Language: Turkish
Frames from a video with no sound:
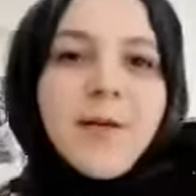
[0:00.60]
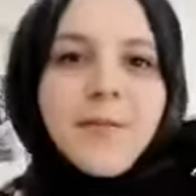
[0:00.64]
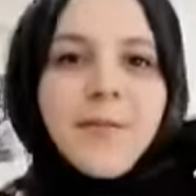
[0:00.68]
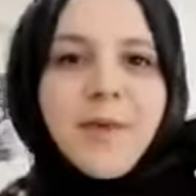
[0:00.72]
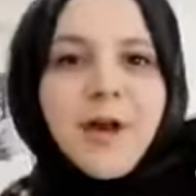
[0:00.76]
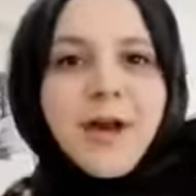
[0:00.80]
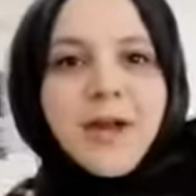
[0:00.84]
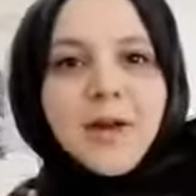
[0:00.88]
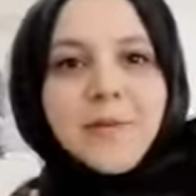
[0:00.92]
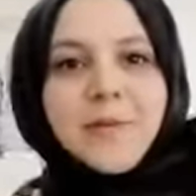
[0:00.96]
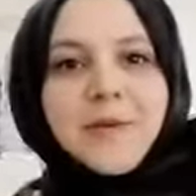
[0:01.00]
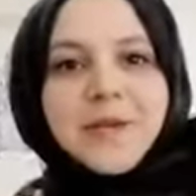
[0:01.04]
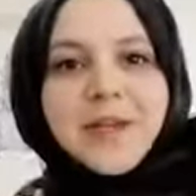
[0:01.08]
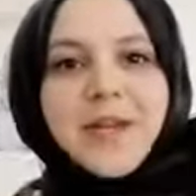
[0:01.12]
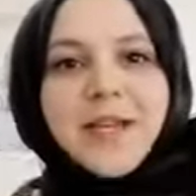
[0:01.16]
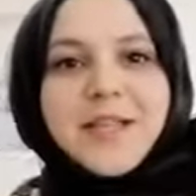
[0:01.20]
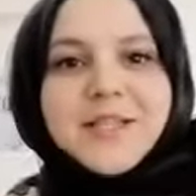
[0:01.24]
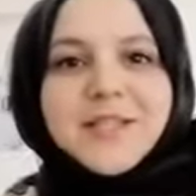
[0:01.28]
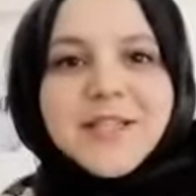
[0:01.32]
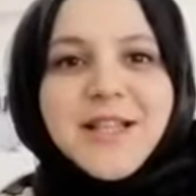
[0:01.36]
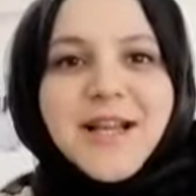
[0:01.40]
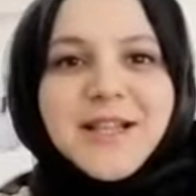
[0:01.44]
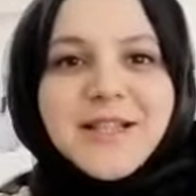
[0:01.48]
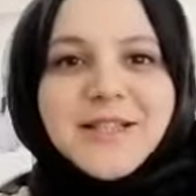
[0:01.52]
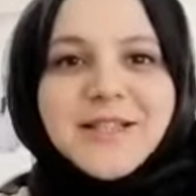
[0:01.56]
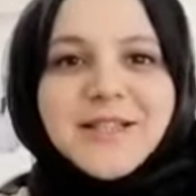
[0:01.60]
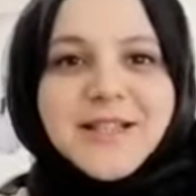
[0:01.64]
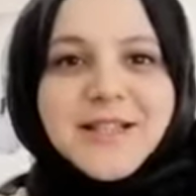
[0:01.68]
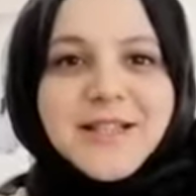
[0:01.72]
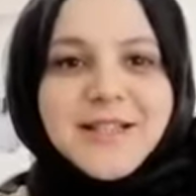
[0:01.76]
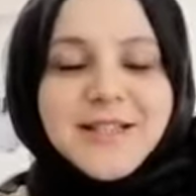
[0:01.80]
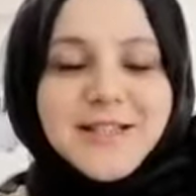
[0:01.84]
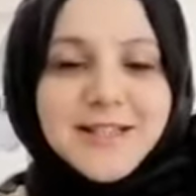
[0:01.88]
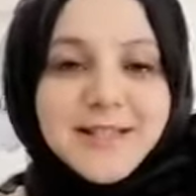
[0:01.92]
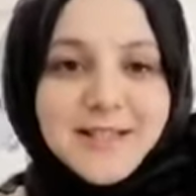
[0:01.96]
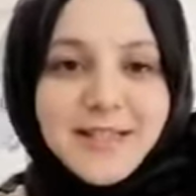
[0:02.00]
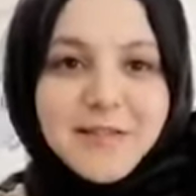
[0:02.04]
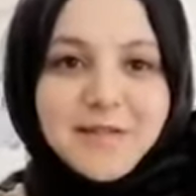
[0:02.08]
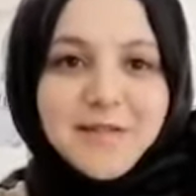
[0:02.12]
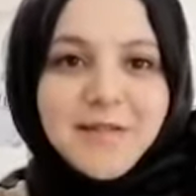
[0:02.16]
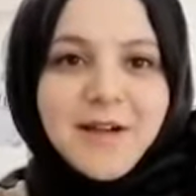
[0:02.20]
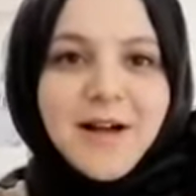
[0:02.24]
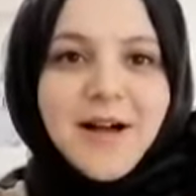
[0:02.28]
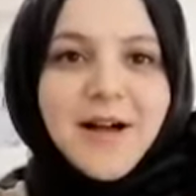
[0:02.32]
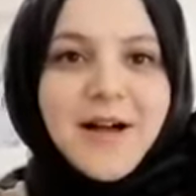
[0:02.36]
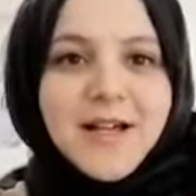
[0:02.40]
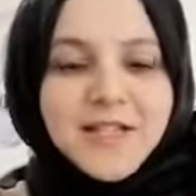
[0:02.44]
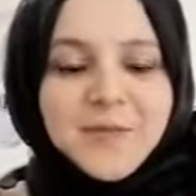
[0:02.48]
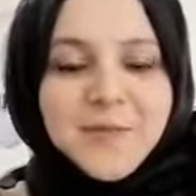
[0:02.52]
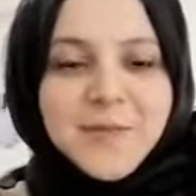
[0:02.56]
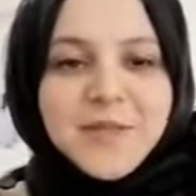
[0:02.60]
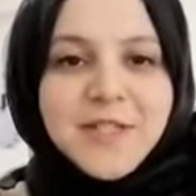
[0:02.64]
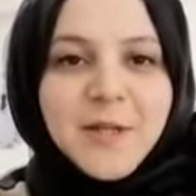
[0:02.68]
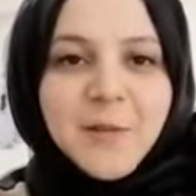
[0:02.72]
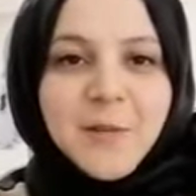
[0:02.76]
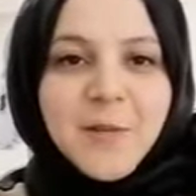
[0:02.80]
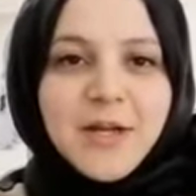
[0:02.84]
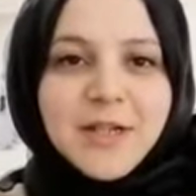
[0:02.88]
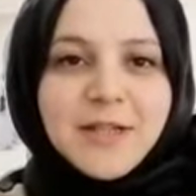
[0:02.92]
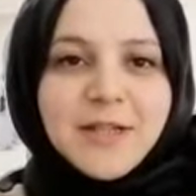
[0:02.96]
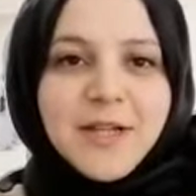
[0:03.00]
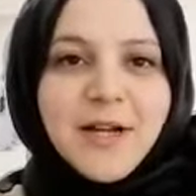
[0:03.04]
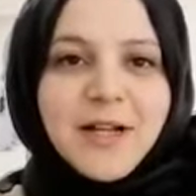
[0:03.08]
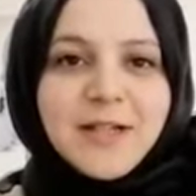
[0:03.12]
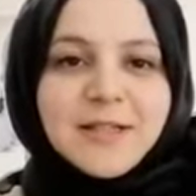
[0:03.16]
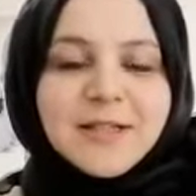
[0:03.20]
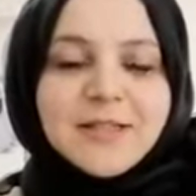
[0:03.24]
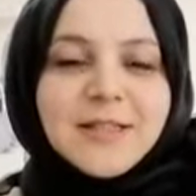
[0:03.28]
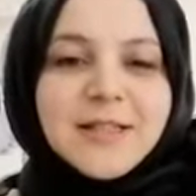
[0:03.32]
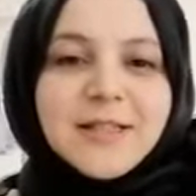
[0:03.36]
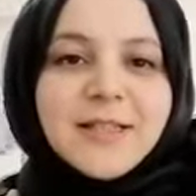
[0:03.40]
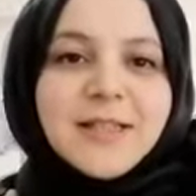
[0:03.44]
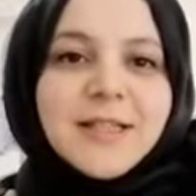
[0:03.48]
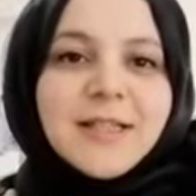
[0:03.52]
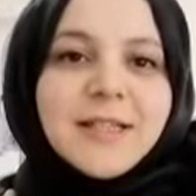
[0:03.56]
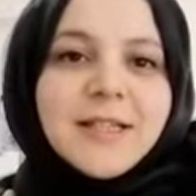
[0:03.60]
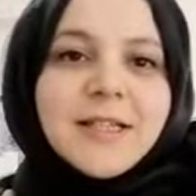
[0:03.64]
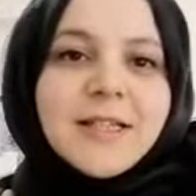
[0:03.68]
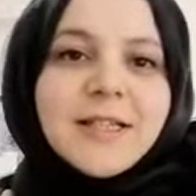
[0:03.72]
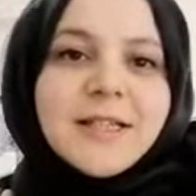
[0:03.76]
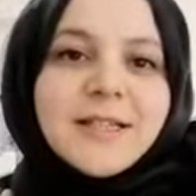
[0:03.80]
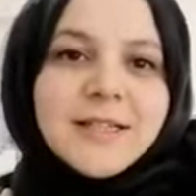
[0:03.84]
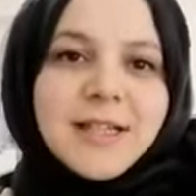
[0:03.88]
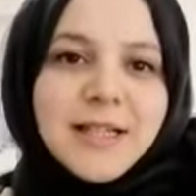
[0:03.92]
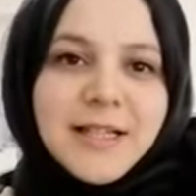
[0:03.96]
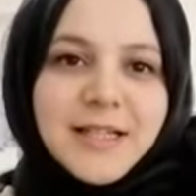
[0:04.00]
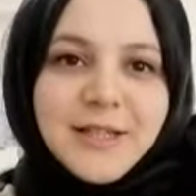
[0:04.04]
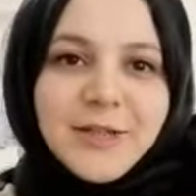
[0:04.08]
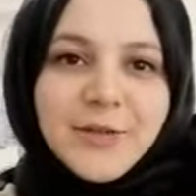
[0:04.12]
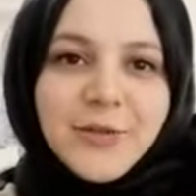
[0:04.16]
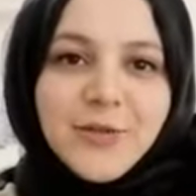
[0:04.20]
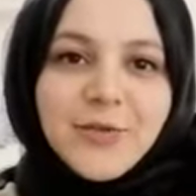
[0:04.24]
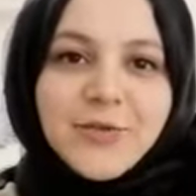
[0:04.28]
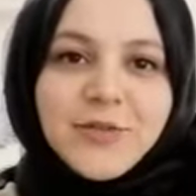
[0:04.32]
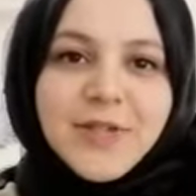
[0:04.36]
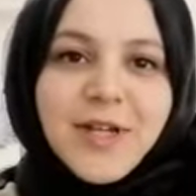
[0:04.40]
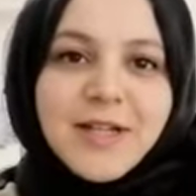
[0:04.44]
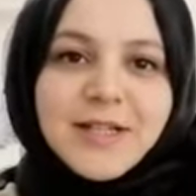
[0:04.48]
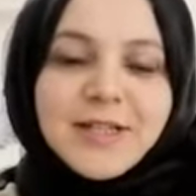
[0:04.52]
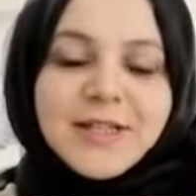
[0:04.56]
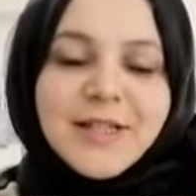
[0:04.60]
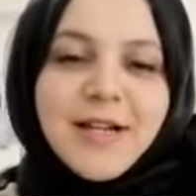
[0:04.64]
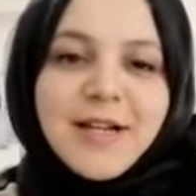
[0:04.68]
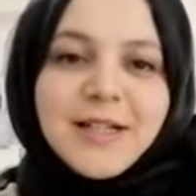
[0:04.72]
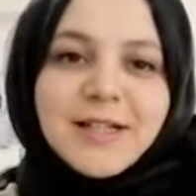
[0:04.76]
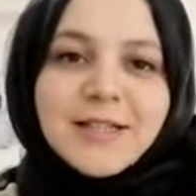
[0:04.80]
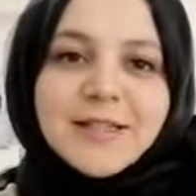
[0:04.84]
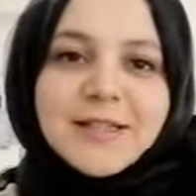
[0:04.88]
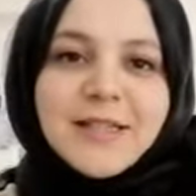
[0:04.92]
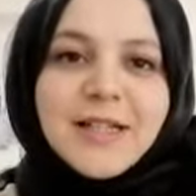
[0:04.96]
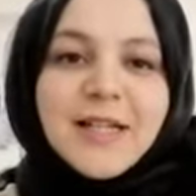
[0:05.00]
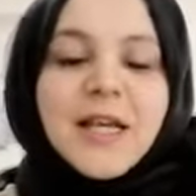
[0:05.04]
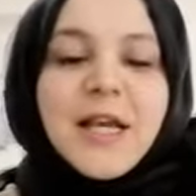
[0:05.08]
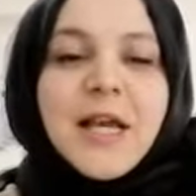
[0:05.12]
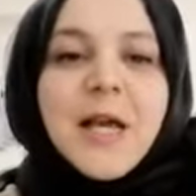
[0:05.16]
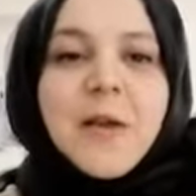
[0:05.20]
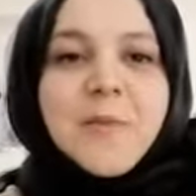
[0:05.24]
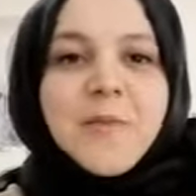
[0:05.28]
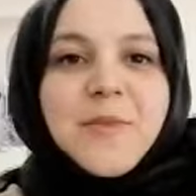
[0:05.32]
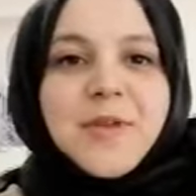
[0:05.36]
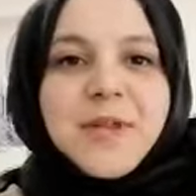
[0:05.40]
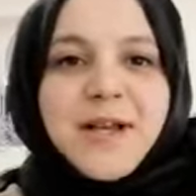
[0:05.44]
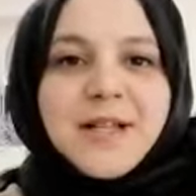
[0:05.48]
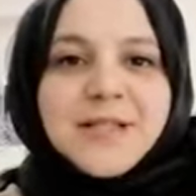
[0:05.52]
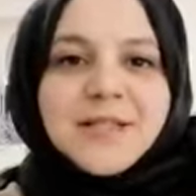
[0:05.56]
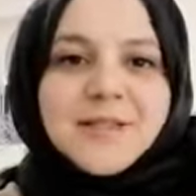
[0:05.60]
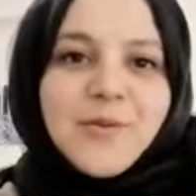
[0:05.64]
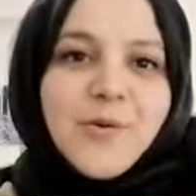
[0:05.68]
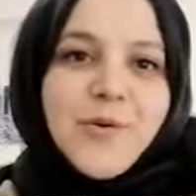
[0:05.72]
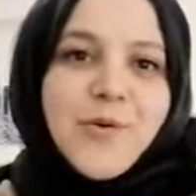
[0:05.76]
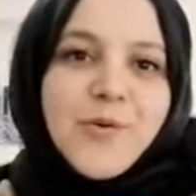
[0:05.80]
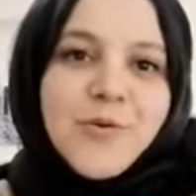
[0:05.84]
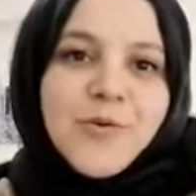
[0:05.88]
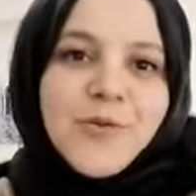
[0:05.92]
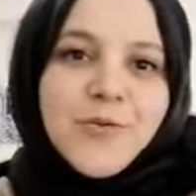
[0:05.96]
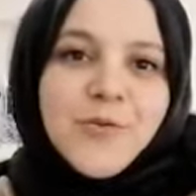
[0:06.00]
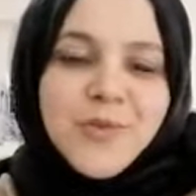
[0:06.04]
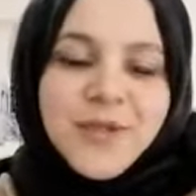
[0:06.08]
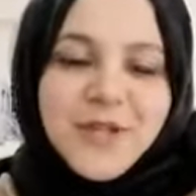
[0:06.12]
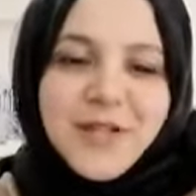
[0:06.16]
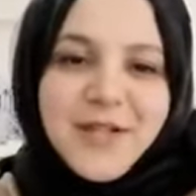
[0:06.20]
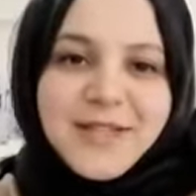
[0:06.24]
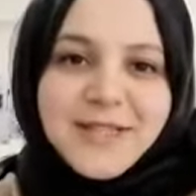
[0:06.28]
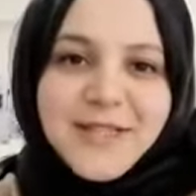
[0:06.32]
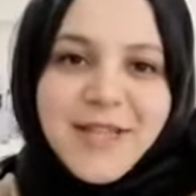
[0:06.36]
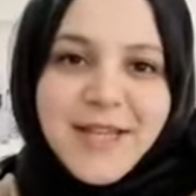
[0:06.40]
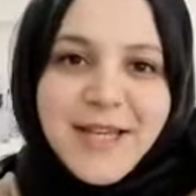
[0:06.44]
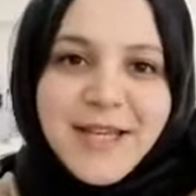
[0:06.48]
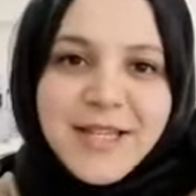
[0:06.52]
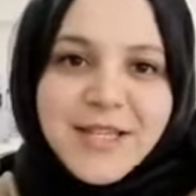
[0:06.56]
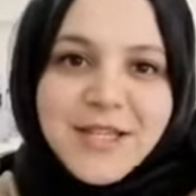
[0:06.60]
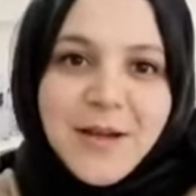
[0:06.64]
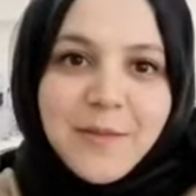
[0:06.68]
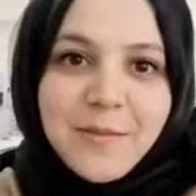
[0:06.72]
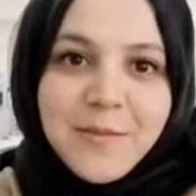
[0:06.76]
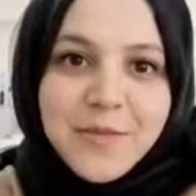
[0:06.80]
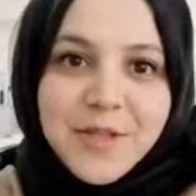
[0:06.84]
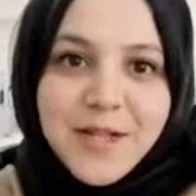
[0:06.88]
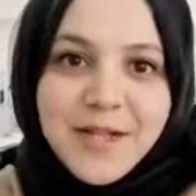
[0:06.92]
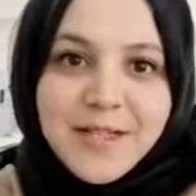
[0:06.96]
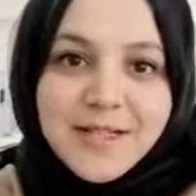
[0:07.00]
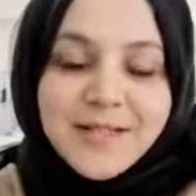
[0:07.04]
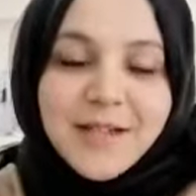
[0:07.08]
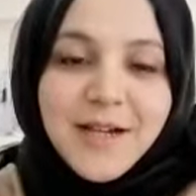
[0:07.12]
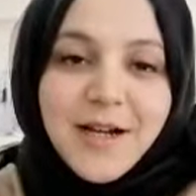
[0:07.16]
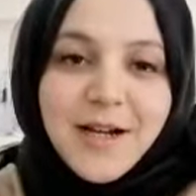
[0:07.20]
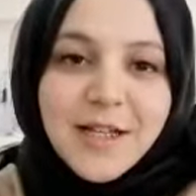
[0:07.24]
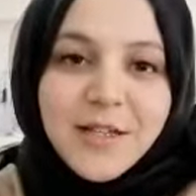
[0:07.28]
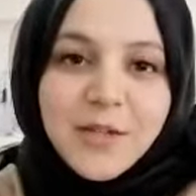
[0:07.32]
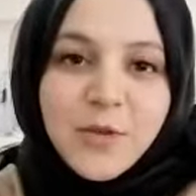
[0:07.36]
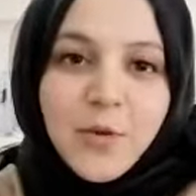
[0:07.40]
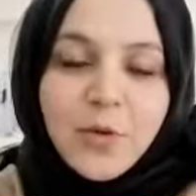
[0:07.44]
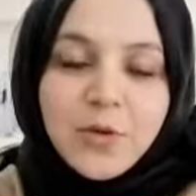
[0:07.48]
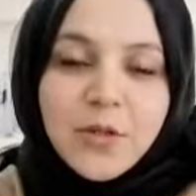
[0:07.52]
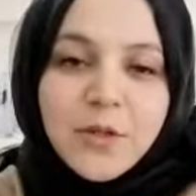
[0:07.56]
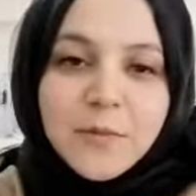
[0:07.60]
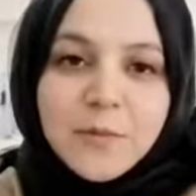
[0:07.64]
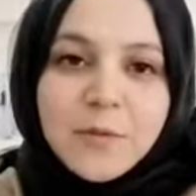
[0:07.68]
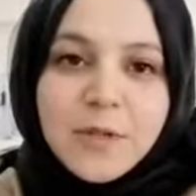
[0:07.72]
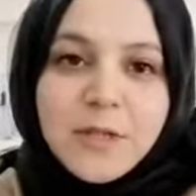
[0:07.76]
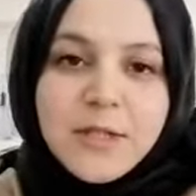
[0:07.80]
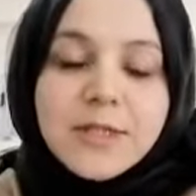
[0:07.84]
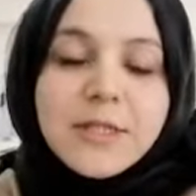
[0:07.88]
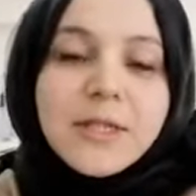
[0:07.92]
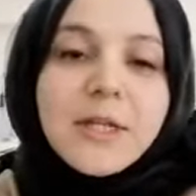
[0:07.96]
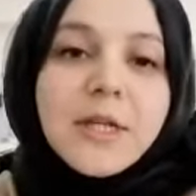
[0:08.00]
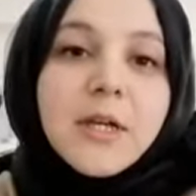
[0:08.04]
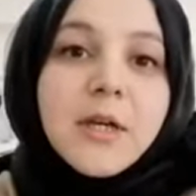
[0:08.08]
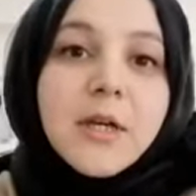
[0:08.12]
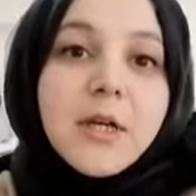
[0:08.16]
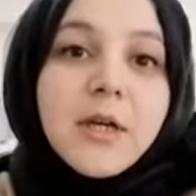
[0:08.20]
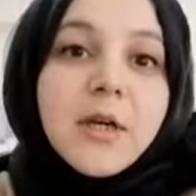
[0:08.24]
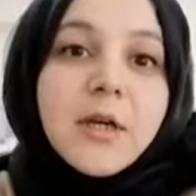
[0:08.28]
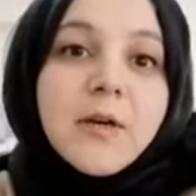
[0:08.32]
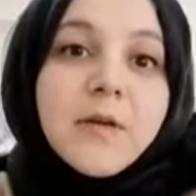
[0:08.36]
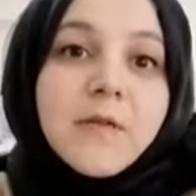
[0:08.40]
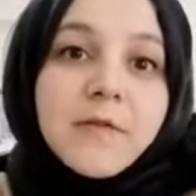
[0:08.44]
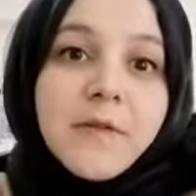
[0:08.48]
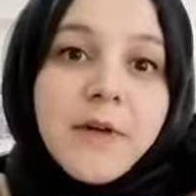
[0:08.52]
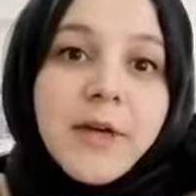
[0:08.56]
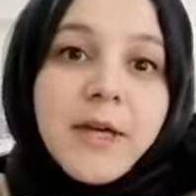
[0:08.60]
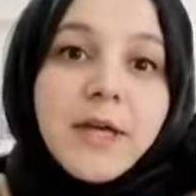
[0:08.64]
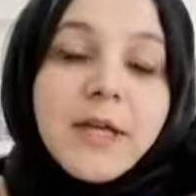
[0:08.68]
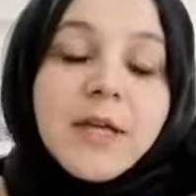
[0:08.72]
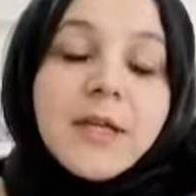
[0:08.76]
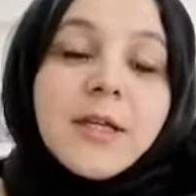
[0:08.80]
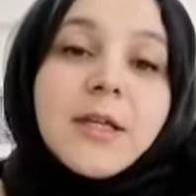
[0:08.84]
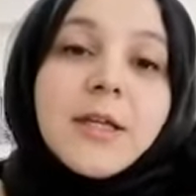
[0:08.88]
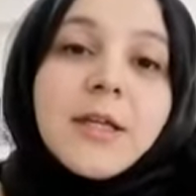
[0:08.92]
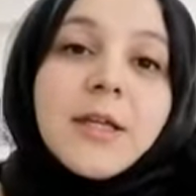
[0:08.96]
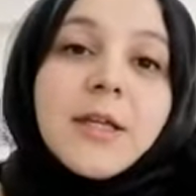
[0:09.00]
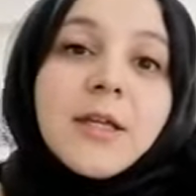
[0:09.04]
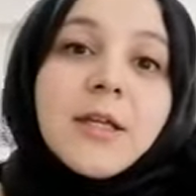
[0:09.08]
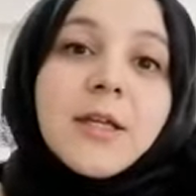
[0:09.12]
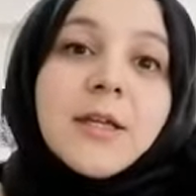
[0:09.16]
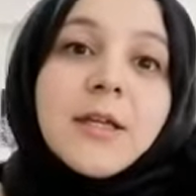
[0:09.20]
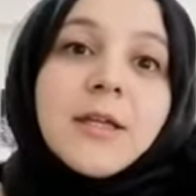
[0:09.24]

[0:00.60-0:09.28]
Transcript: Merhaba gençler. Sınava az bir zaman kaldı. Sayılı günler kaldı. Biraz korku, biraz heyecan, biraz kaygı olabilir ve e,